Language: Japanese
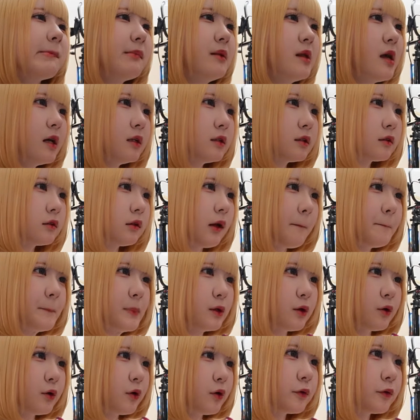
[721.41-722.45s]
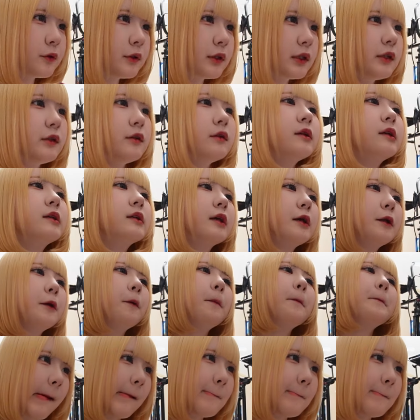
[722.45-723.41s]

ナイスクラップの服着るんですけど、